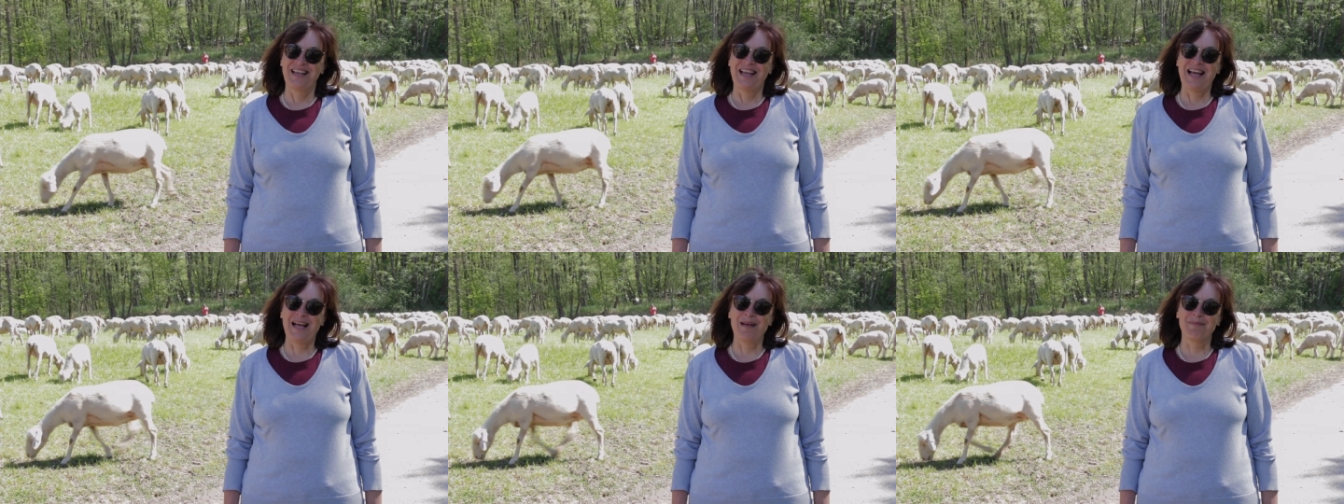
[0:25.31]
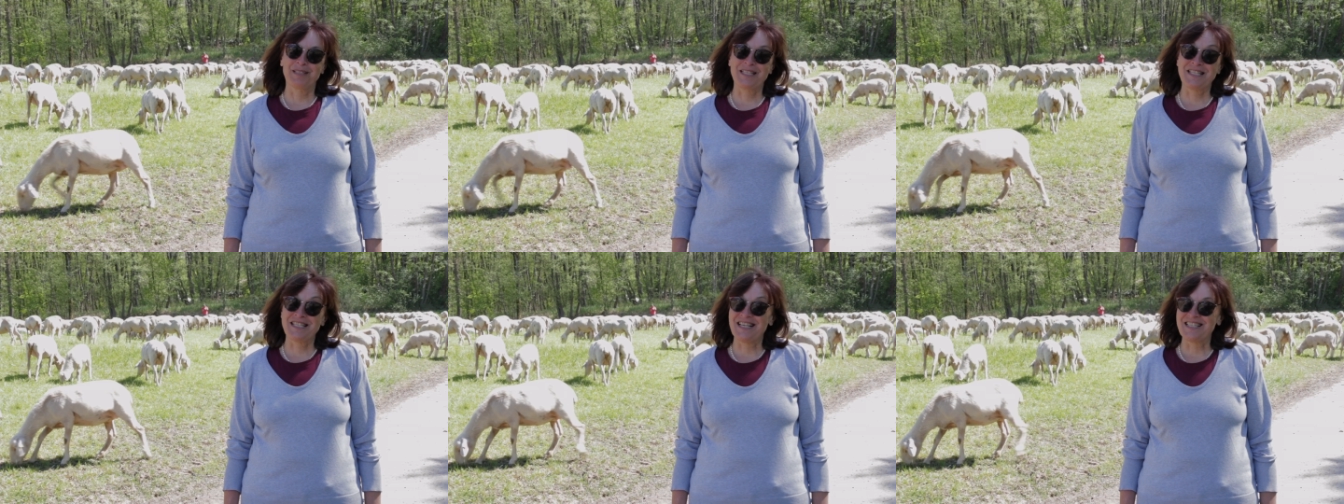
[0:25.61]

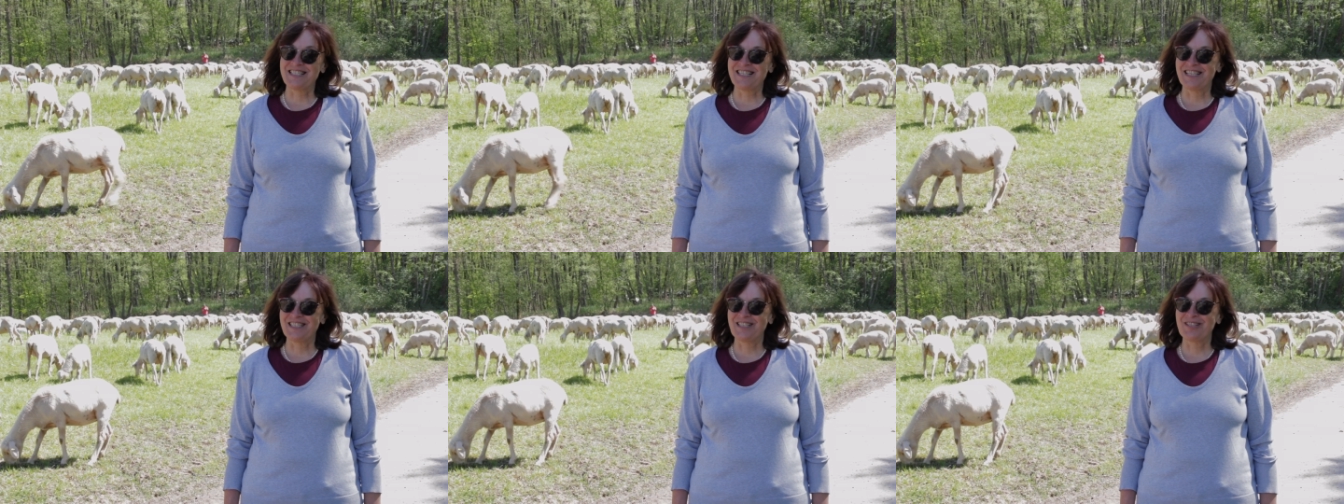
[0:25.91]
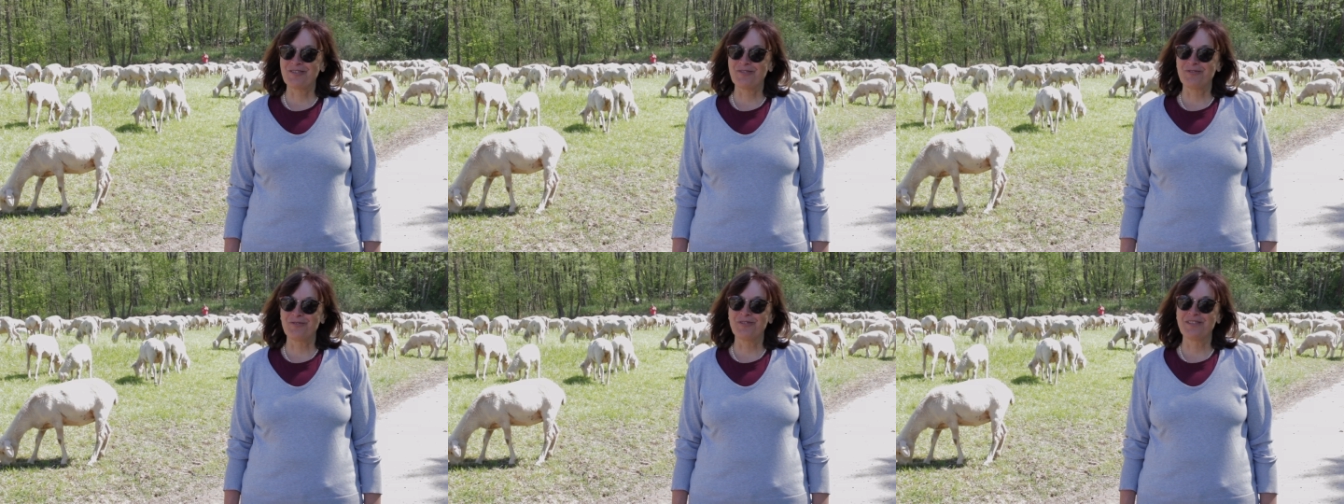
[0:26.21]
Aber das hat
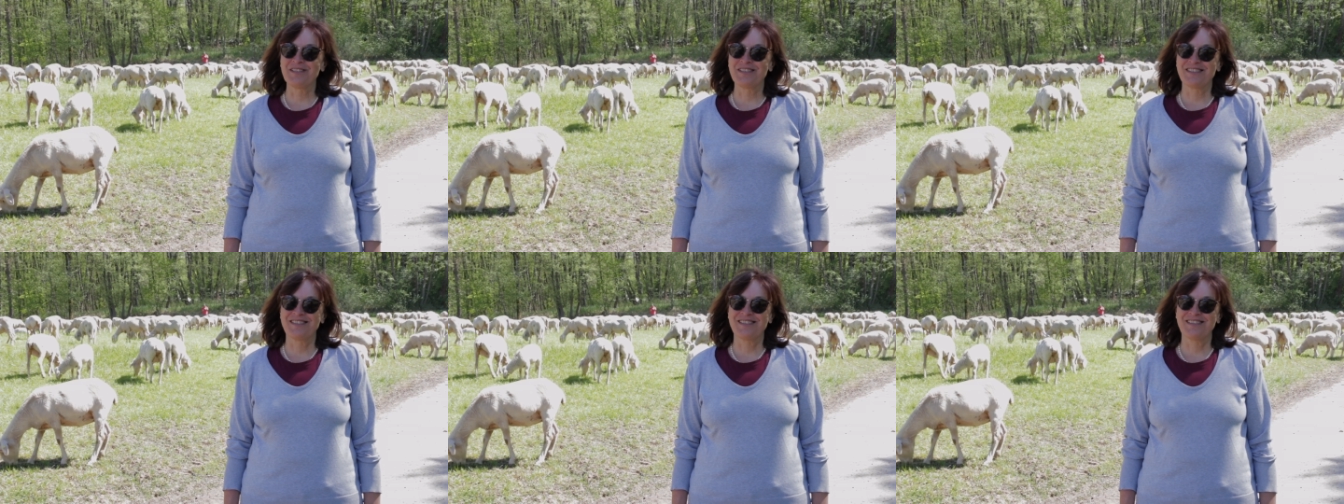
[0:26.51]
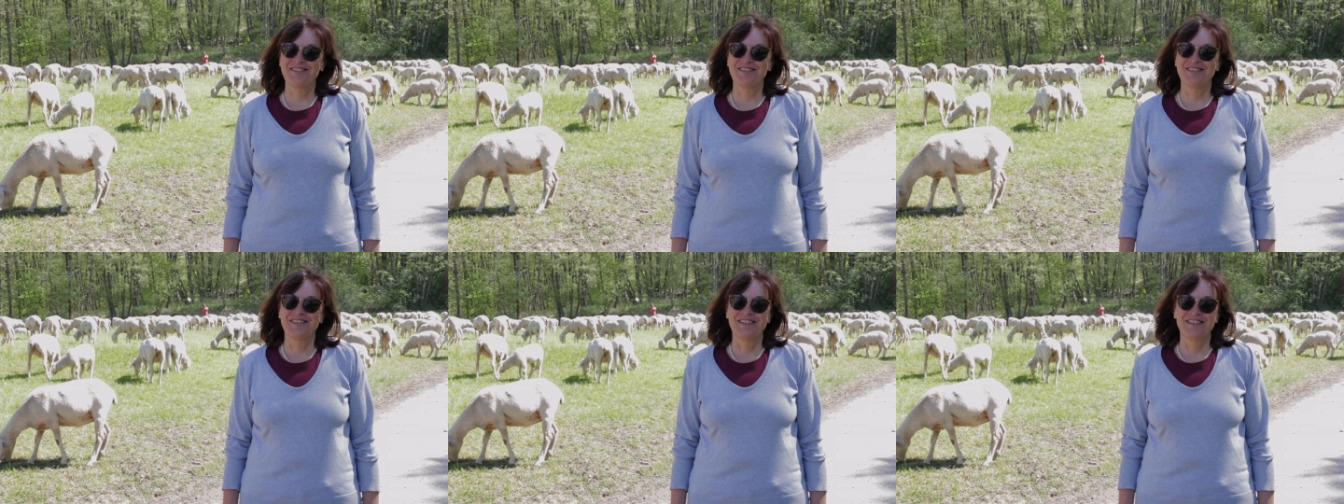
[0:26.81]
seinen Grund,
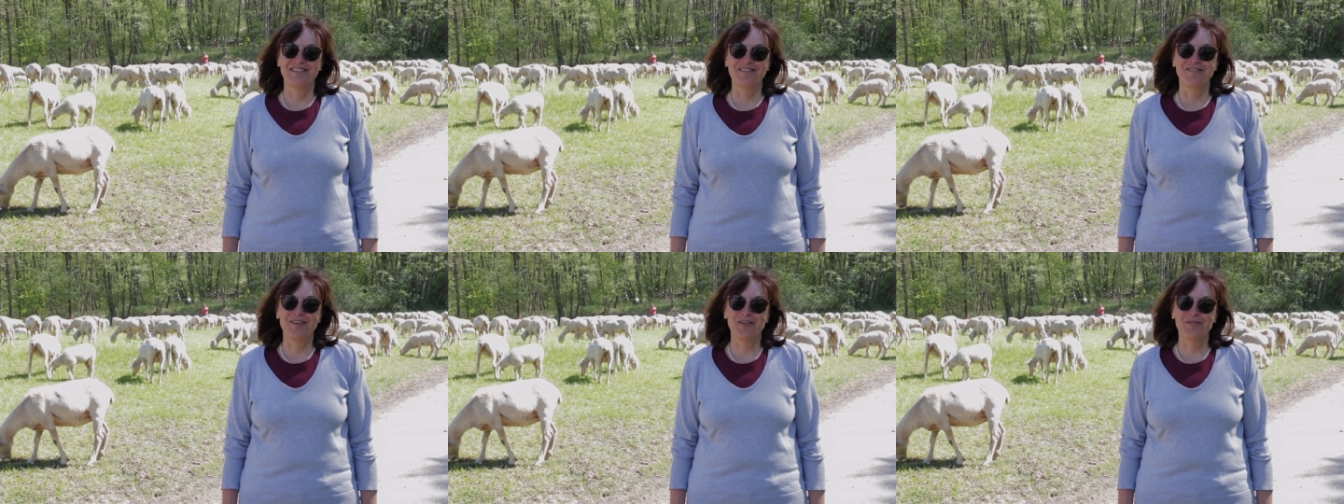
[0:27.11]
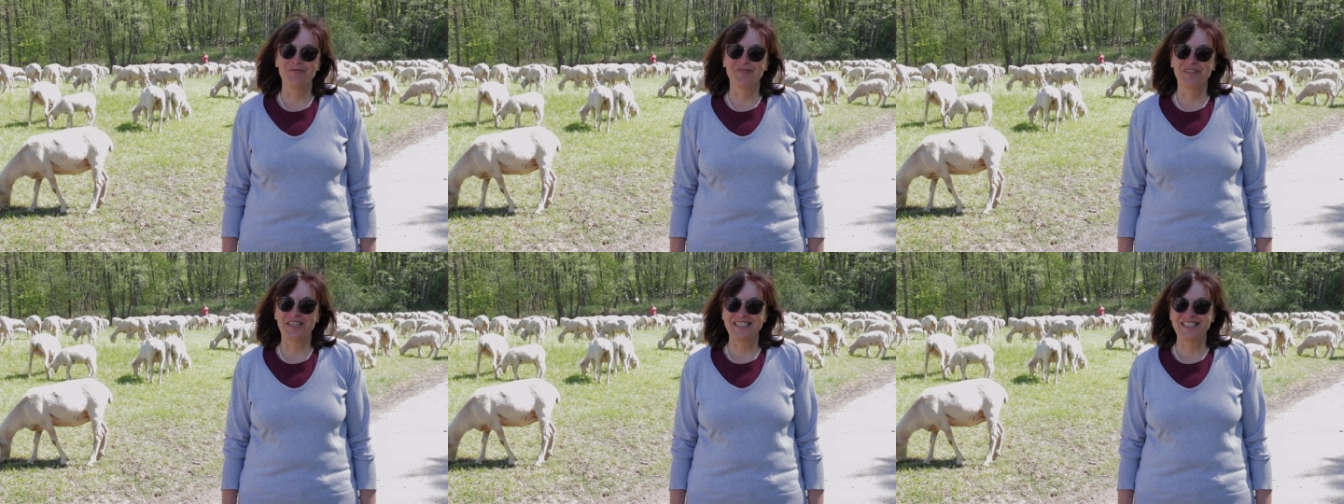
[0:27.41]

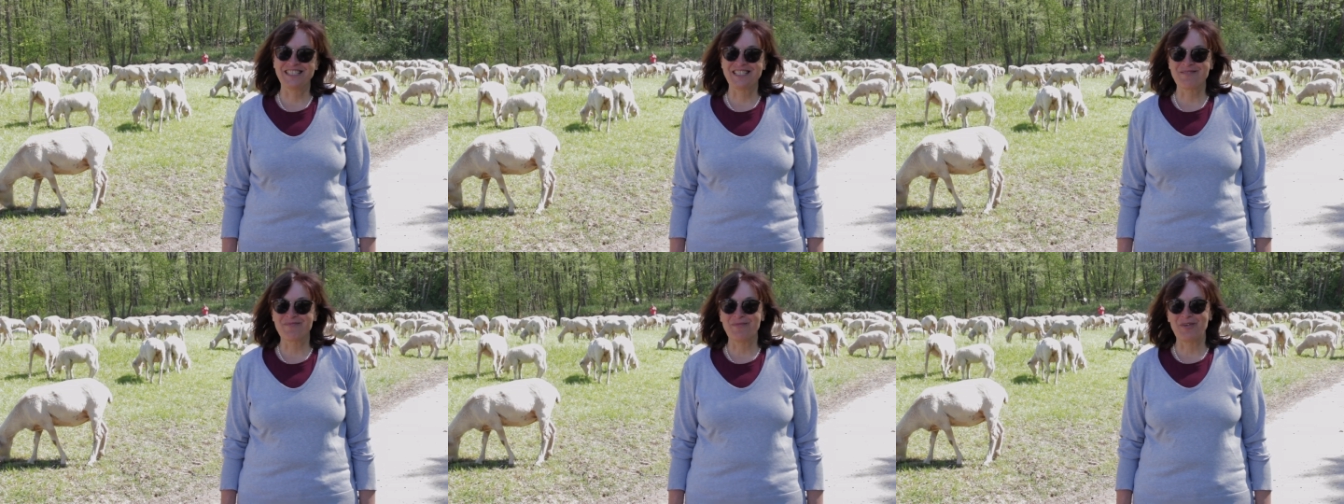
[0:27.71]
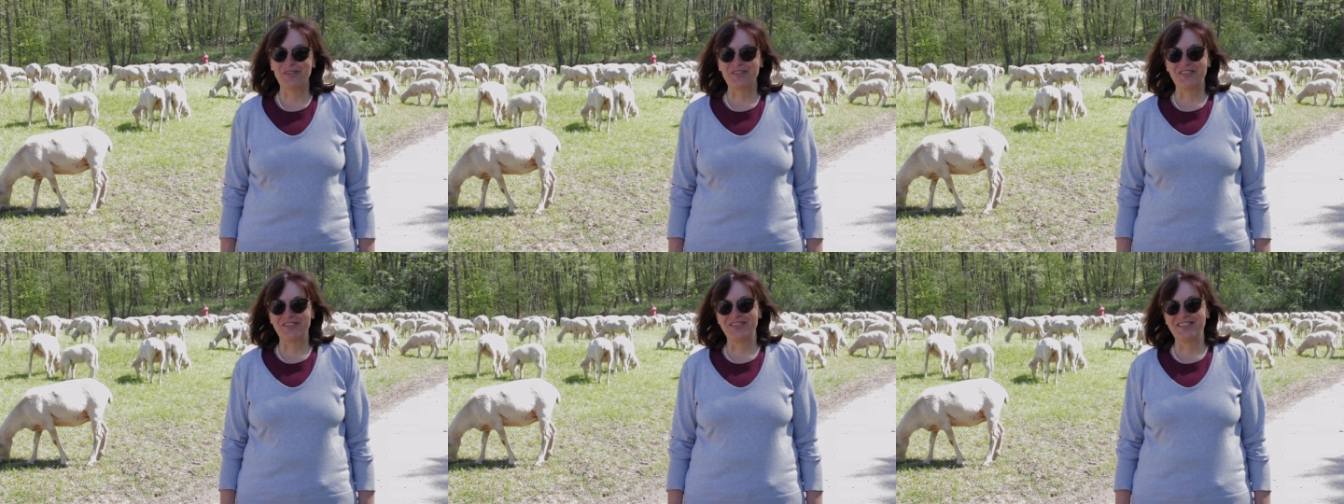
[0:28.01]
warum wir an diesem
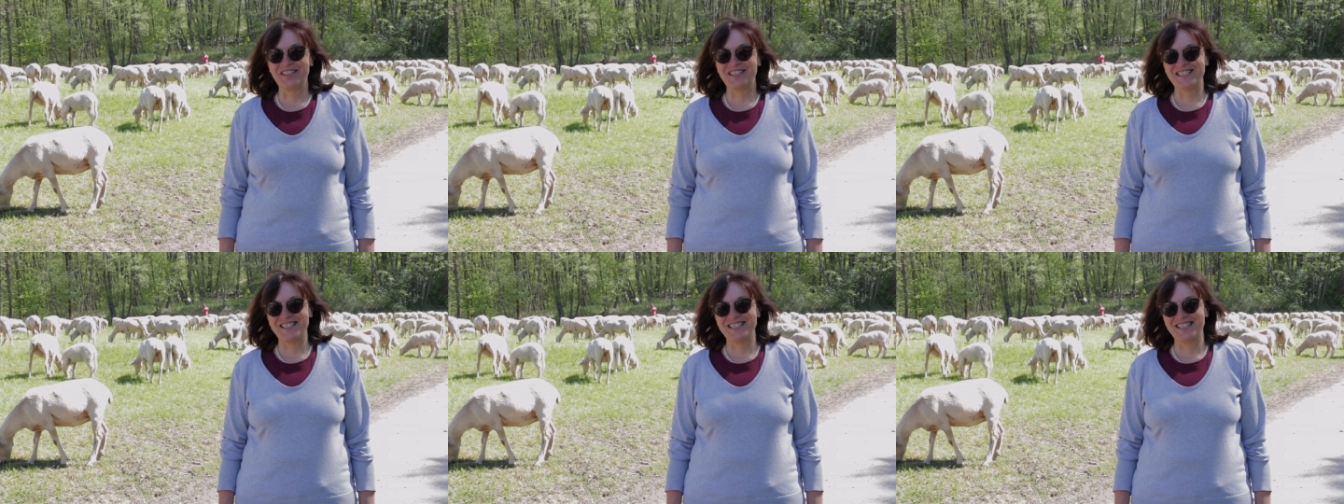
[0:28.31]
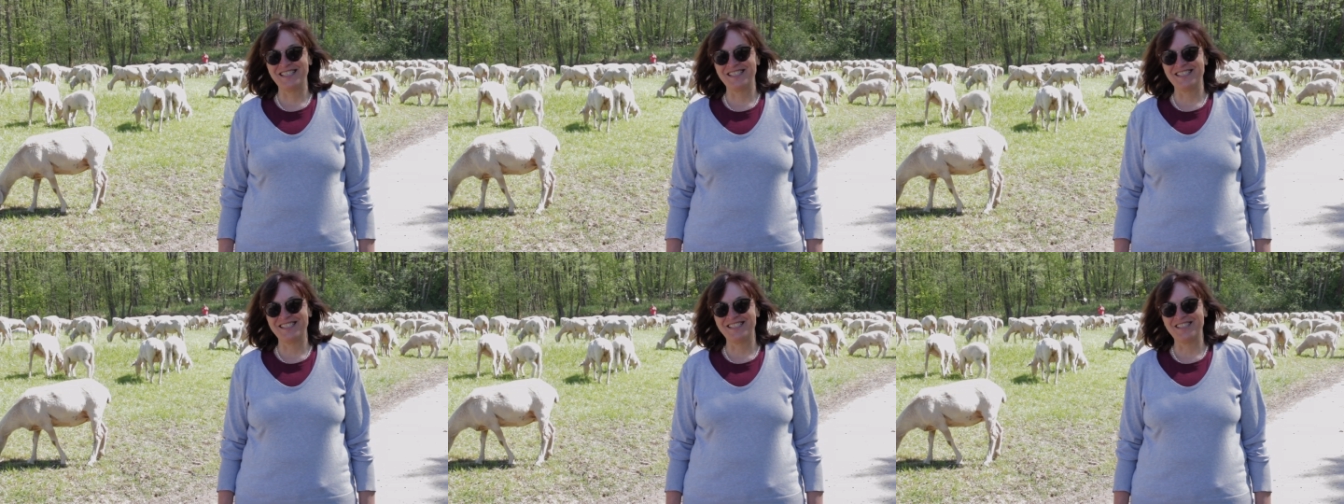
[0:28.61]
Ort heute
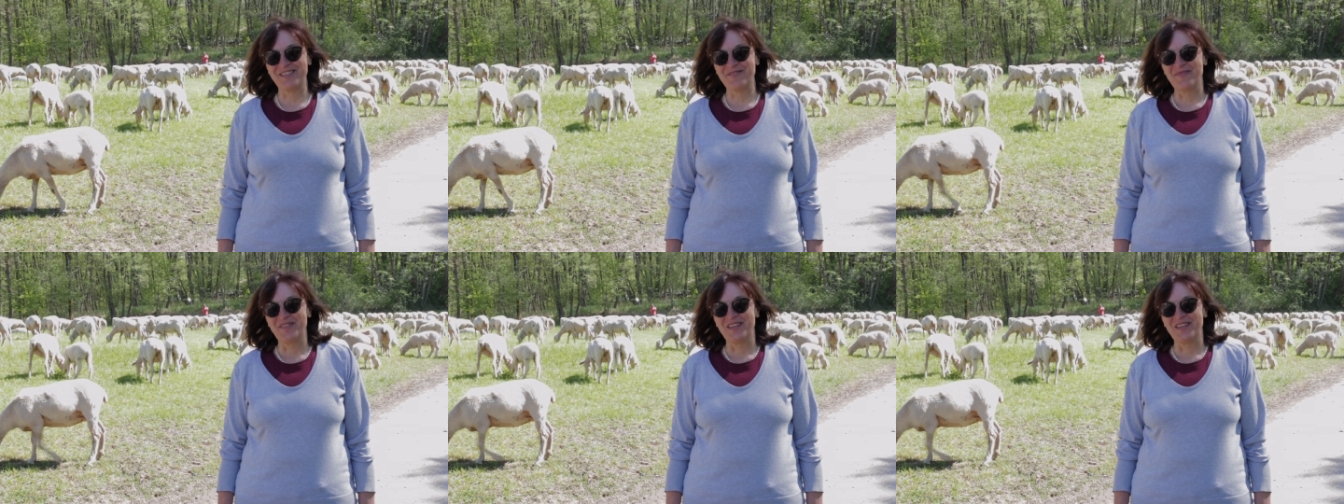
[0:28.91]
sind.